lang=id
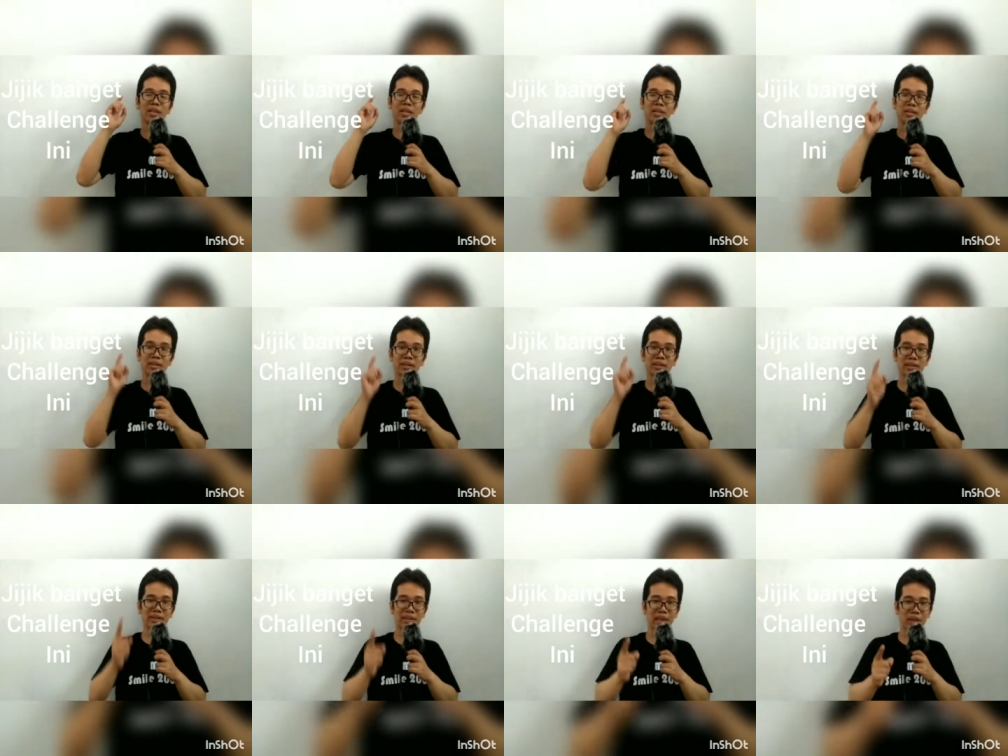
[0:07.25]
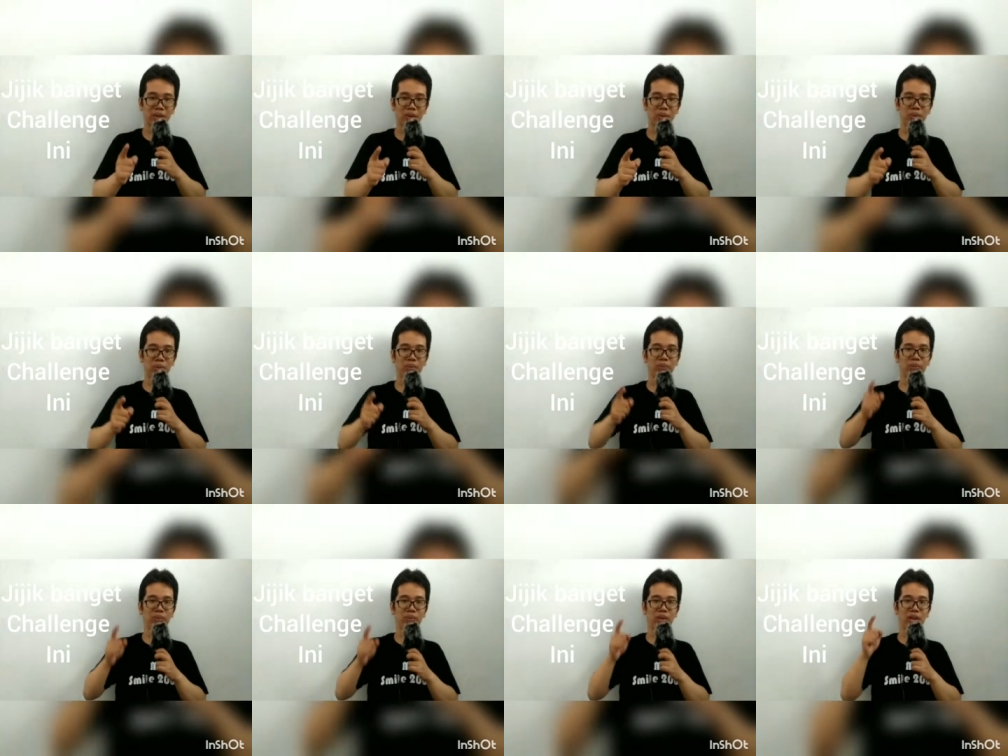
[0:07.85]
satu
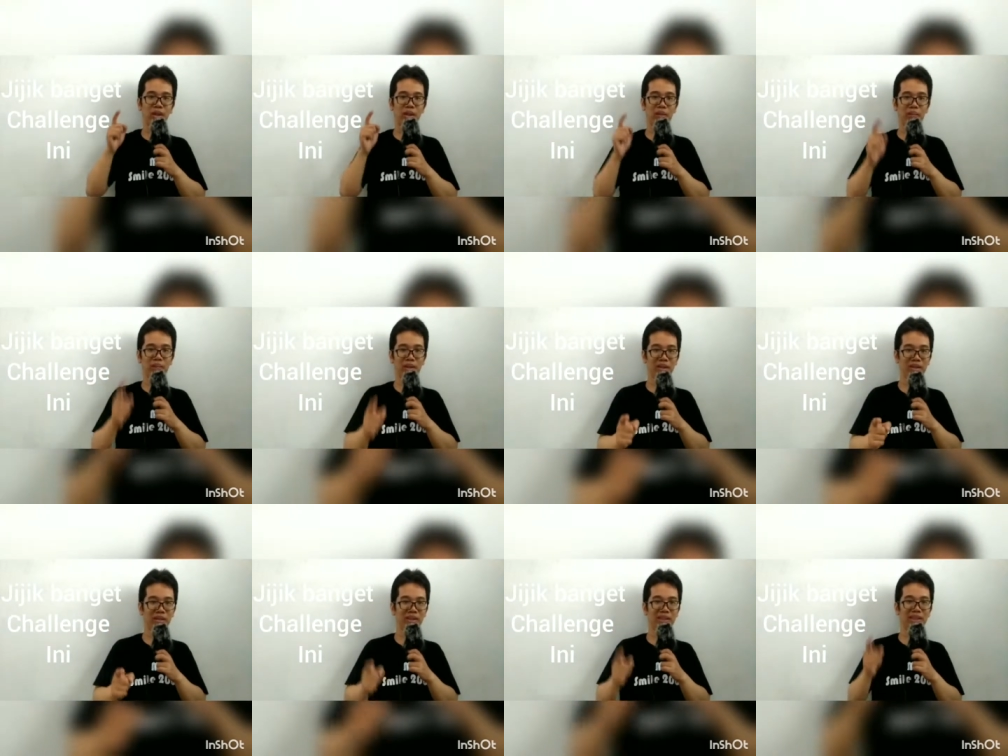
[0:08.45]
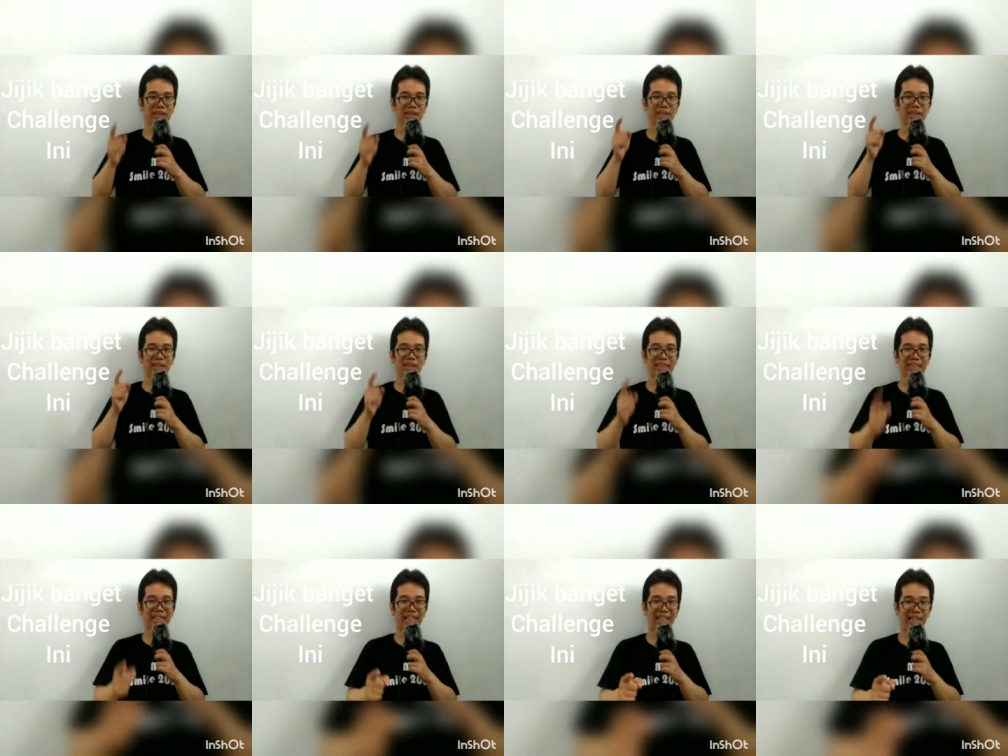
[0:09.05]
fenomena
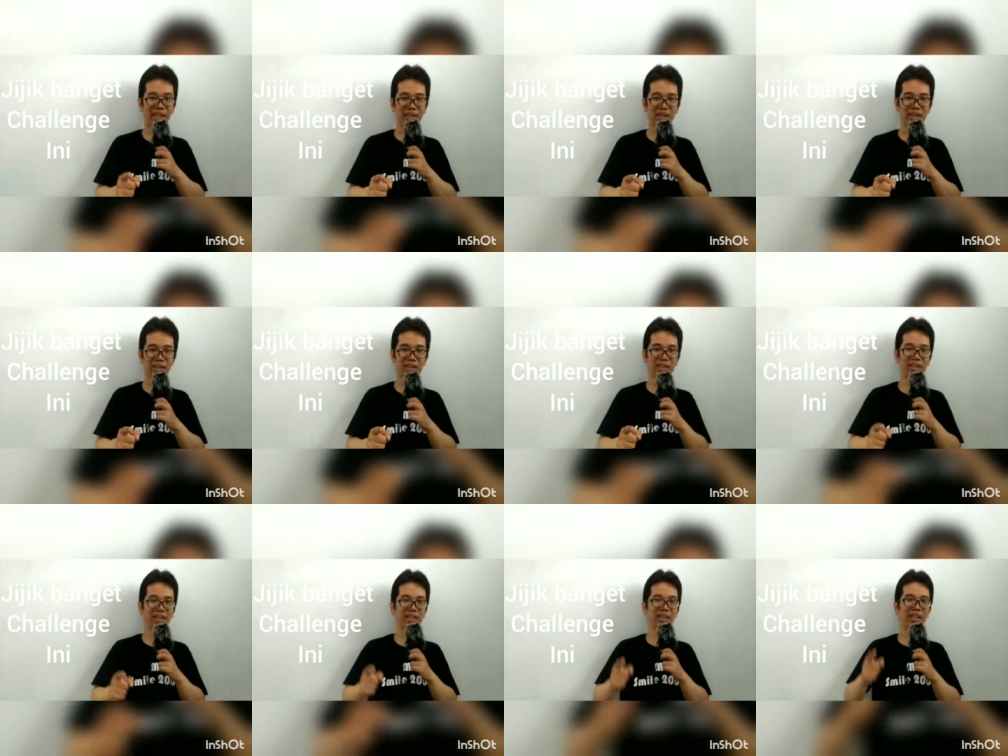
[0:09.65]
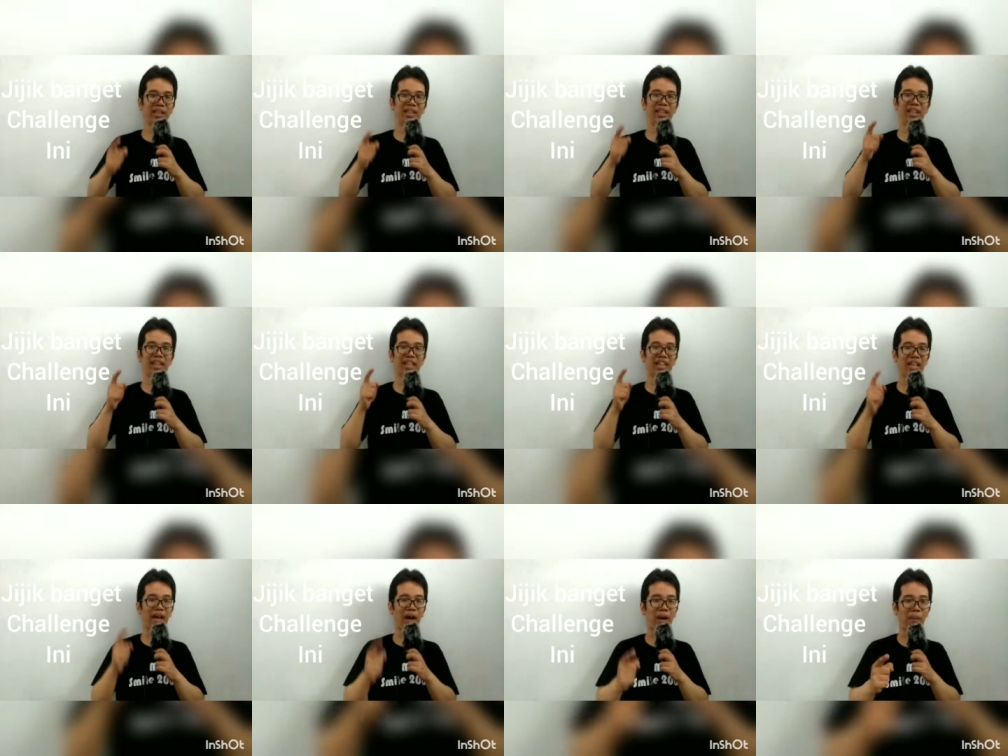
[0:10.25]
challenge yang
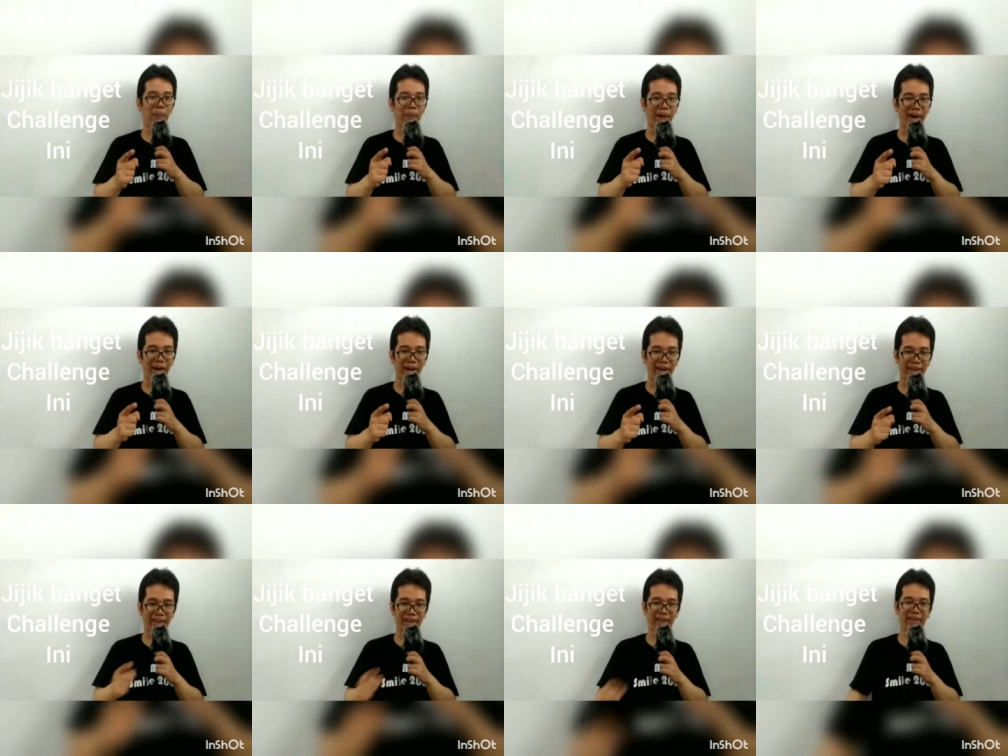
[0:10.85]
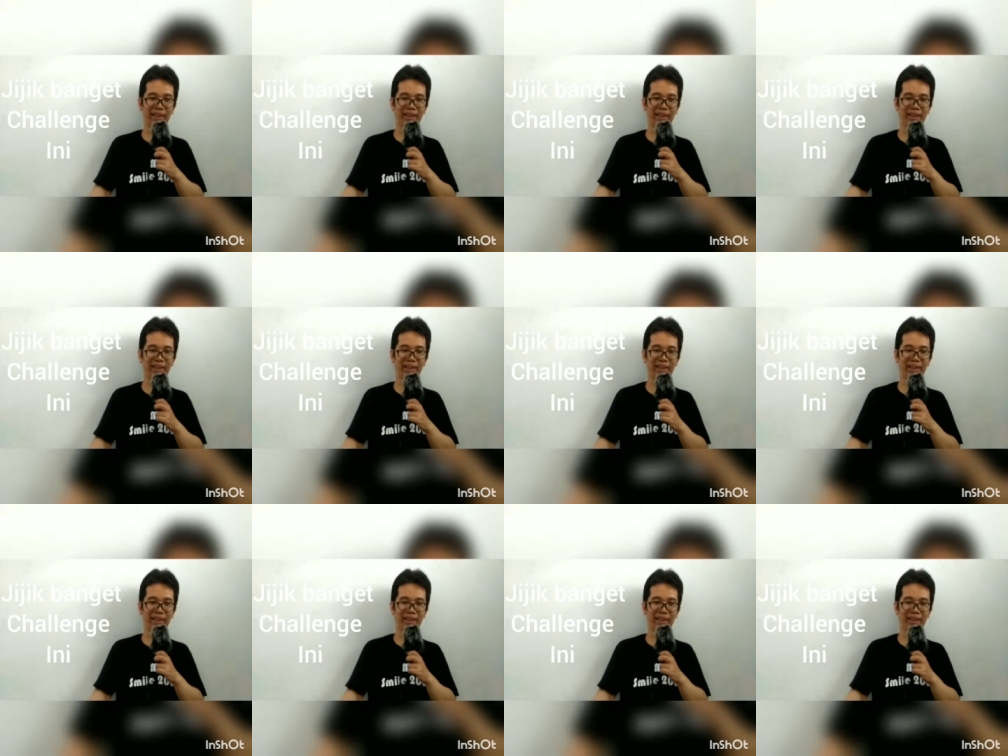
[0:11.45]
gak banget